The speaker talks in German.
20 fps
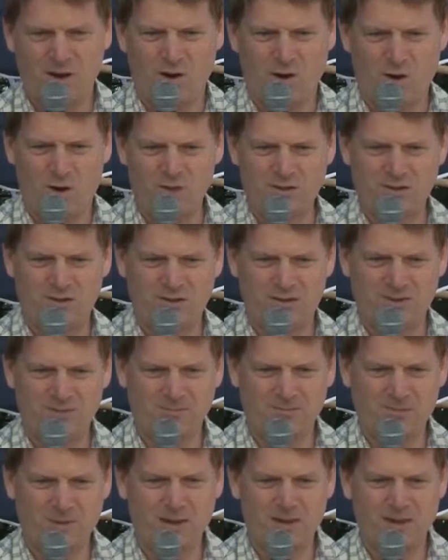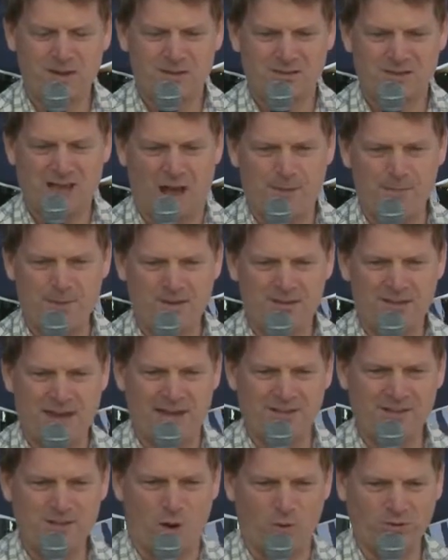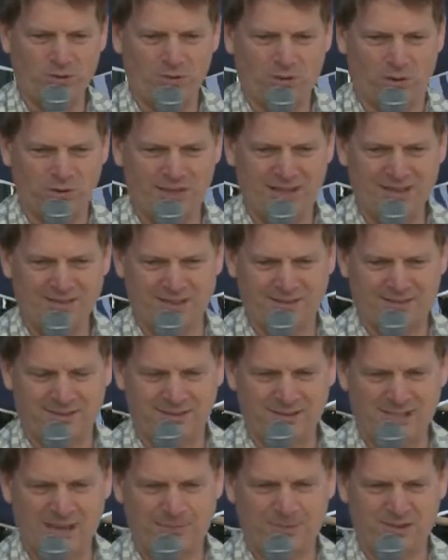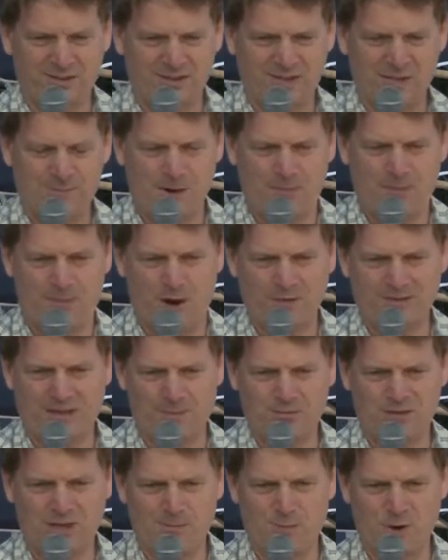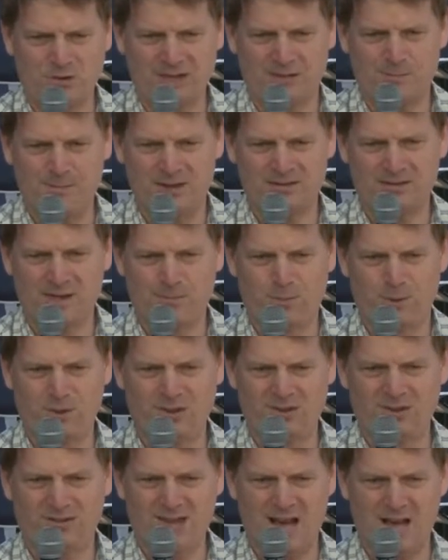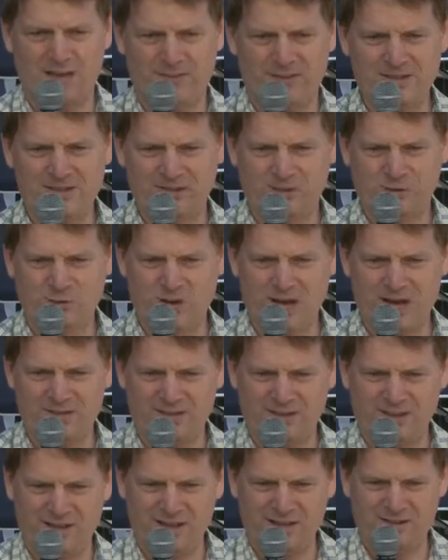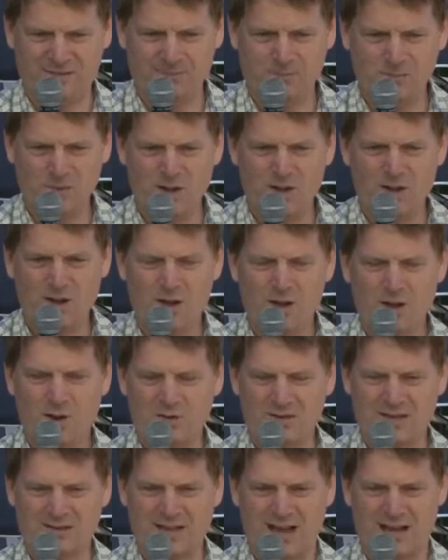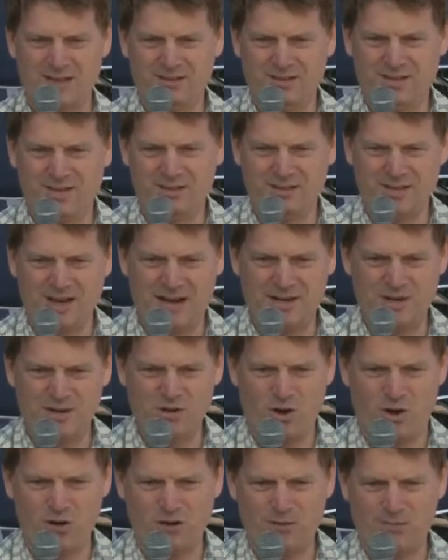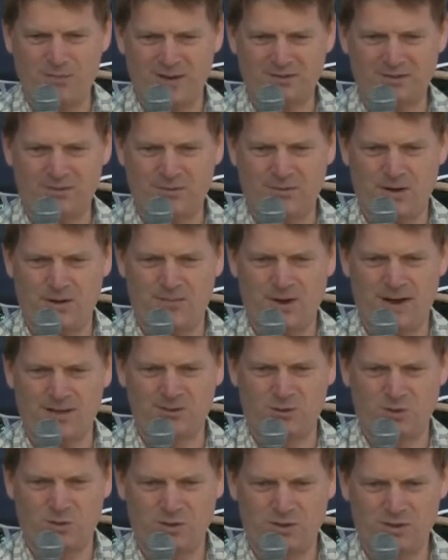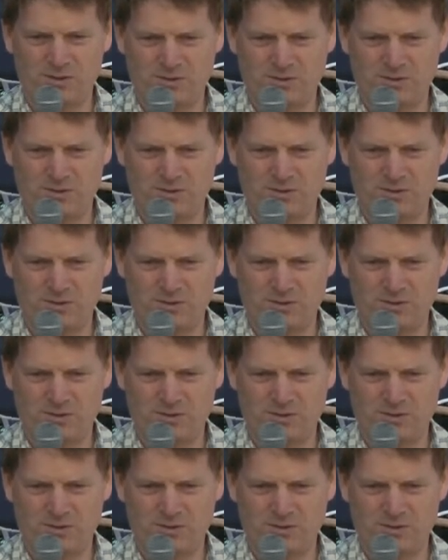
Und damit Änderung des Grundgesetzes gibt es nicht per Volksabstimmung. Das macht der Bundestag, wenn es zulässig ist. Und das andere ist eine neu gefasste Verfassung.